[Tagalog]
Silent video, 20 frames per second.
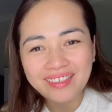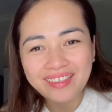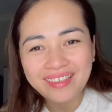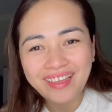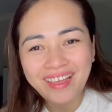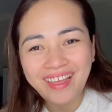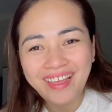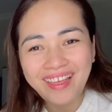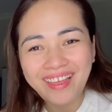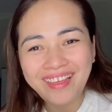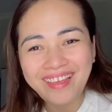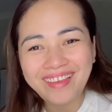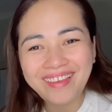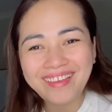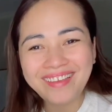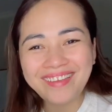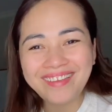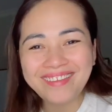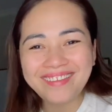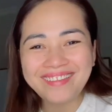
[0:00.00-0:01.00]

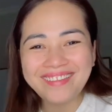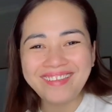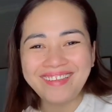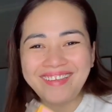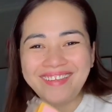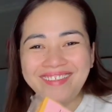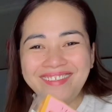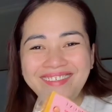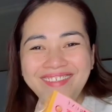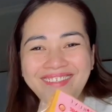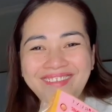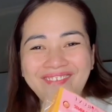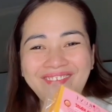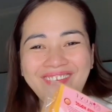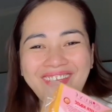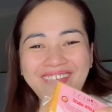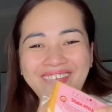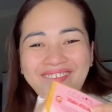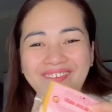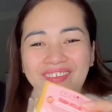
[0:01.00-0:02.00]
Hi, cute kayo si
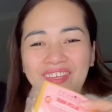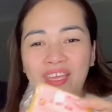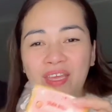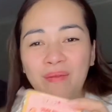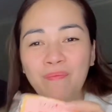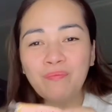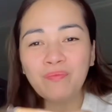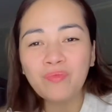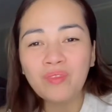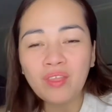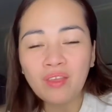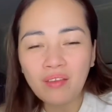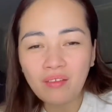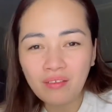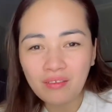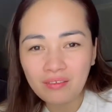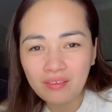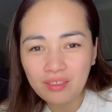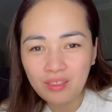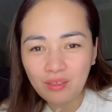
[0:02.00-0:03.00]
baby.
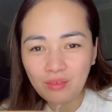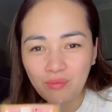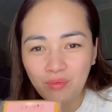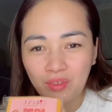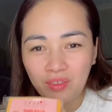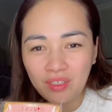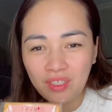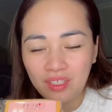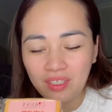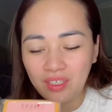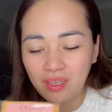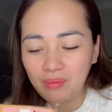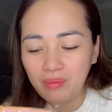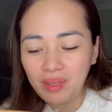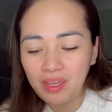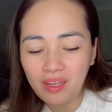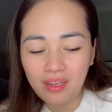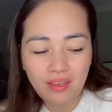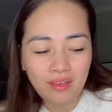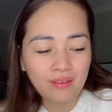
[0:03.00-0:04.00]
Oh, so money
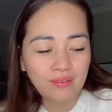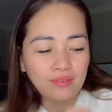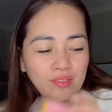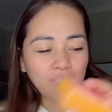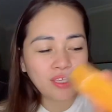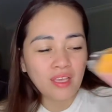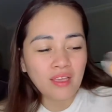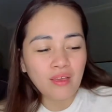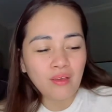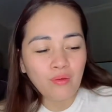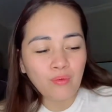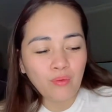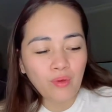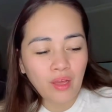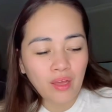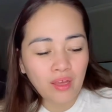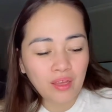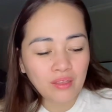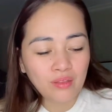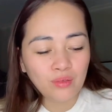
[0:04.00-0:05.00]
my loves.
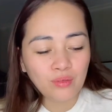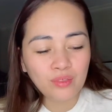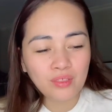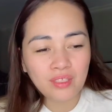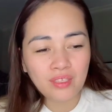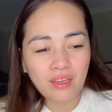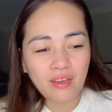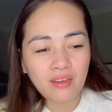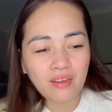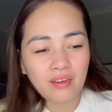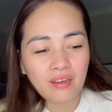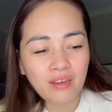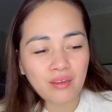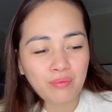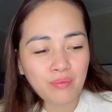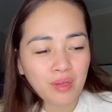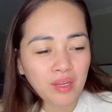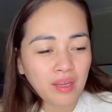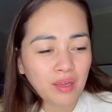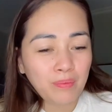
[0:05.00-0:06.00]
Uh, those are
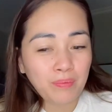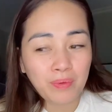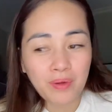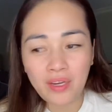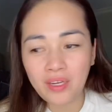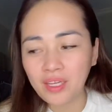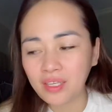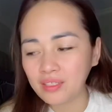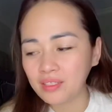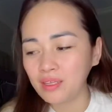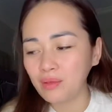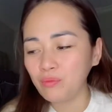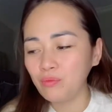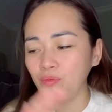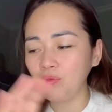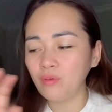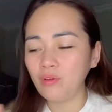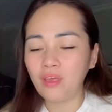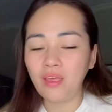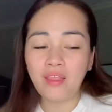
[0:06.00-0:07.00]
mga products na
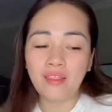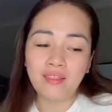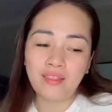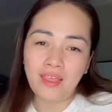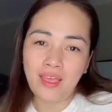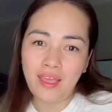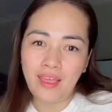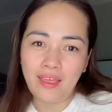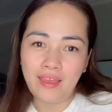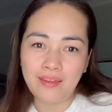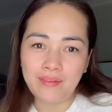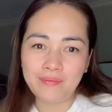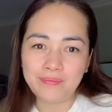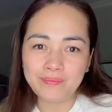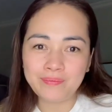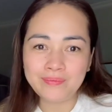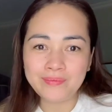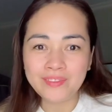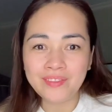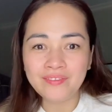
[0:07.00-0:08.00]
mo. And then,
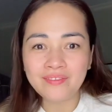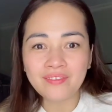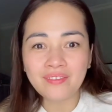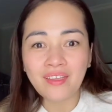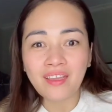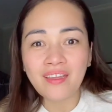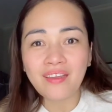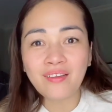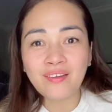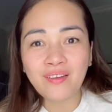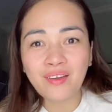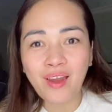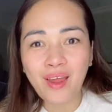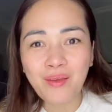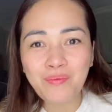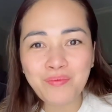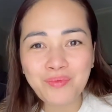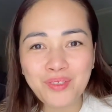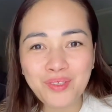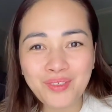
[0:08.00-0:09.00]

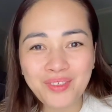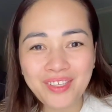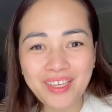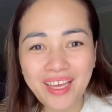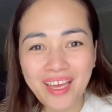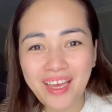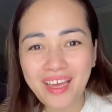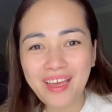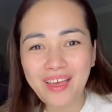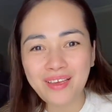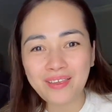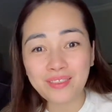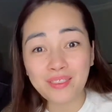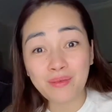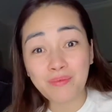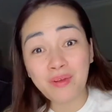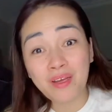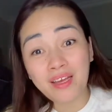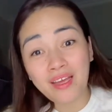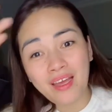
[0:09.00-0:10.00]
grab nyo na ang sa
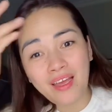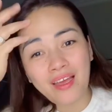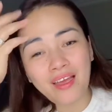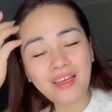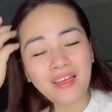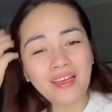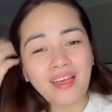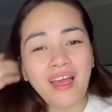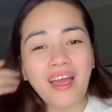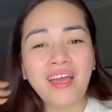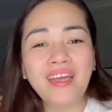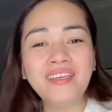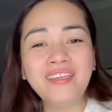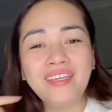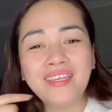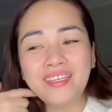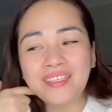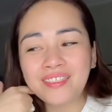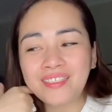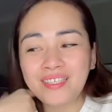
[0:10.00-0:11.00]
mga
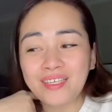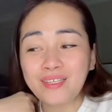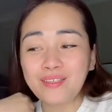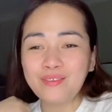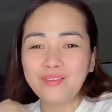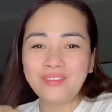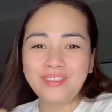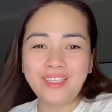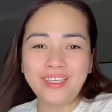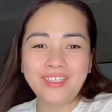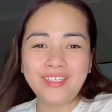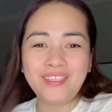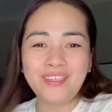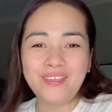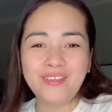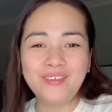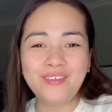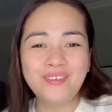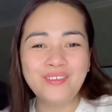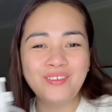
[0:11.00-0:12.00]
addicts sa
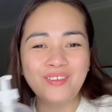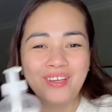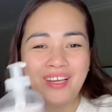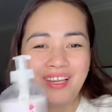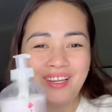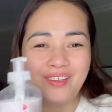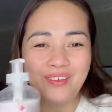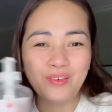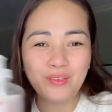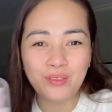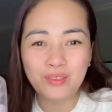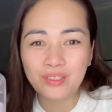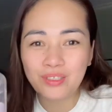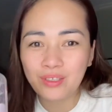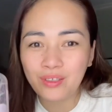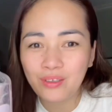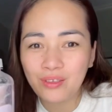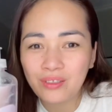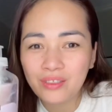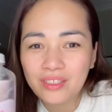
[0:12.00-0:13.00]
Glutaglow nga
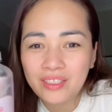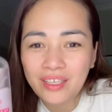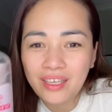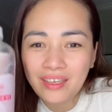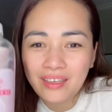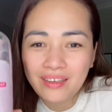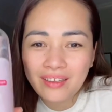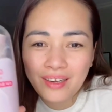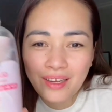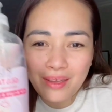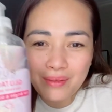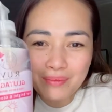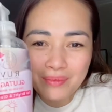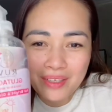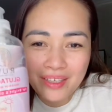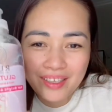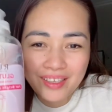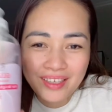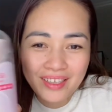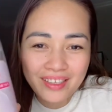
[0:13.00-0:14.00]
lotions. I-grab
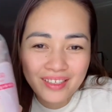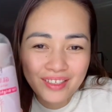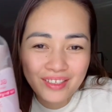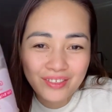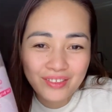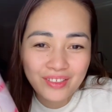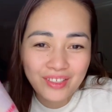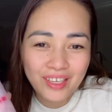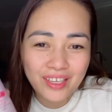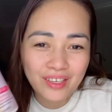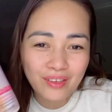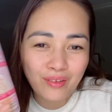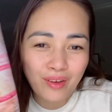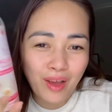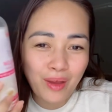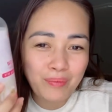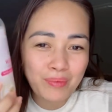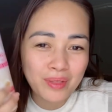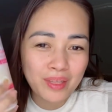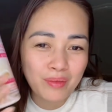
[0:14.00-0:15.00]
na ninyo, nino.
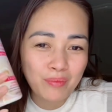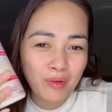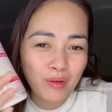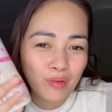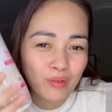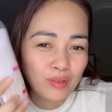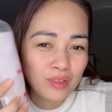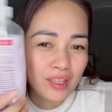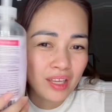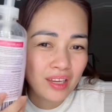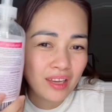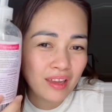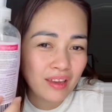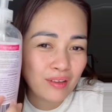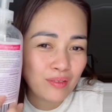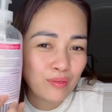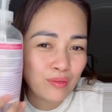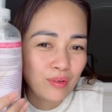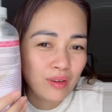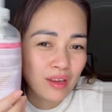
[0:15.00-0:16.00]
Happy na mahurot gani
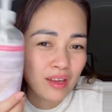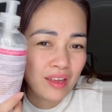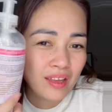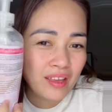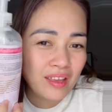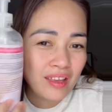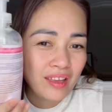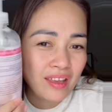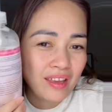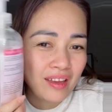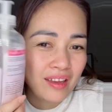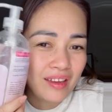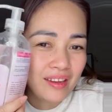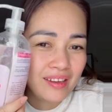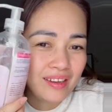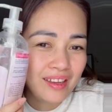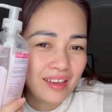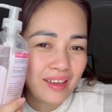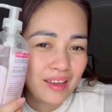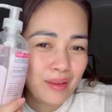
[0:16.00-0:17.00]
ako, ah.
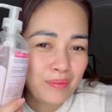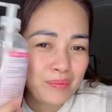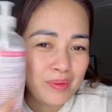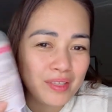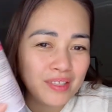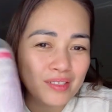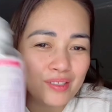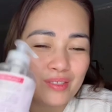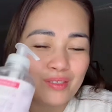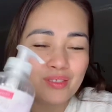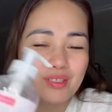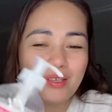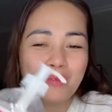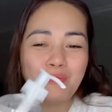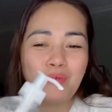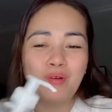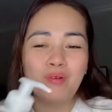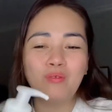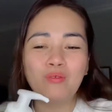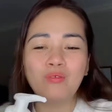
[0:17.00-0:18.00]
Ana, hapit na dyan siya
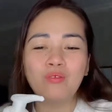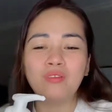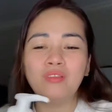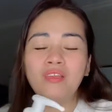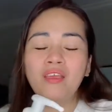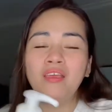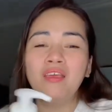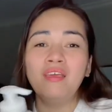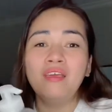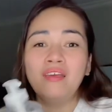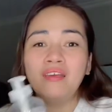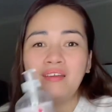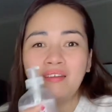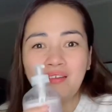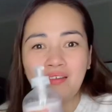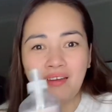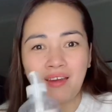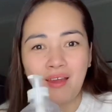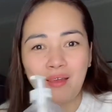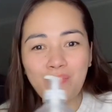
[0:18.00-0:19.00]
mahurot.
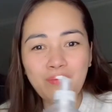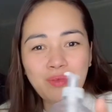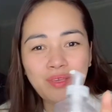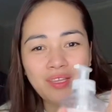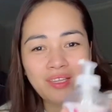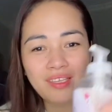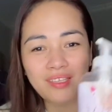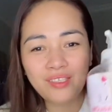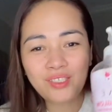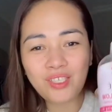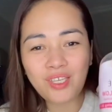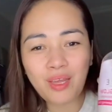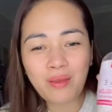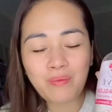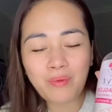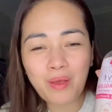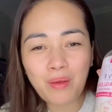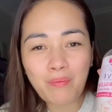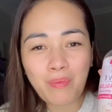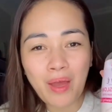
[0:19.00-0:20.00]
Grabe ni siya.
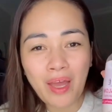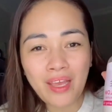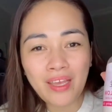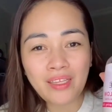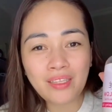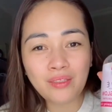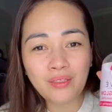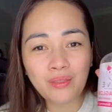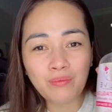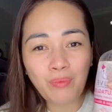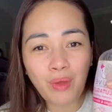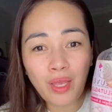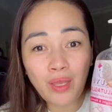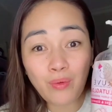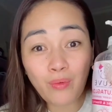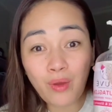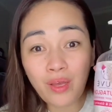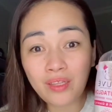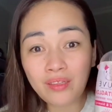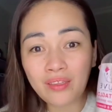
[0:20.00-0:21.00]
Gabay, buy
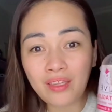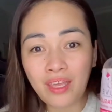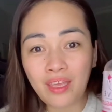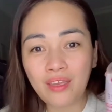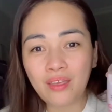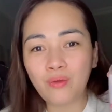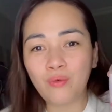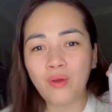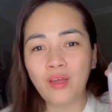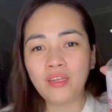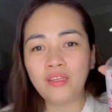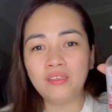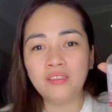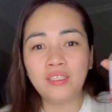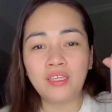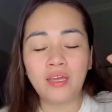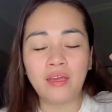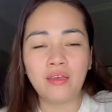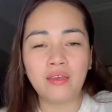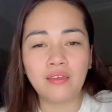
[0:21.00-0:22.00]
one, take one ni
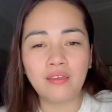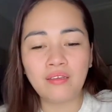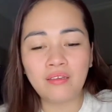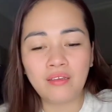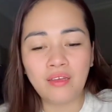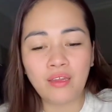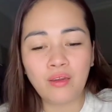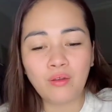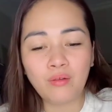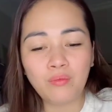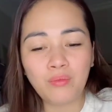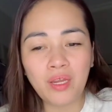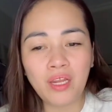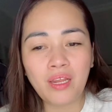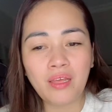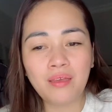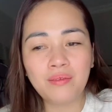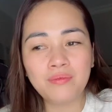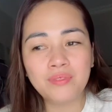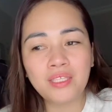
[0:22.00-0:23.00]
siya. Karon, my
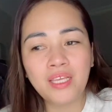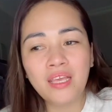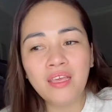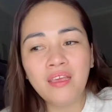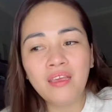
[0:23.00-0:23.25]
loves.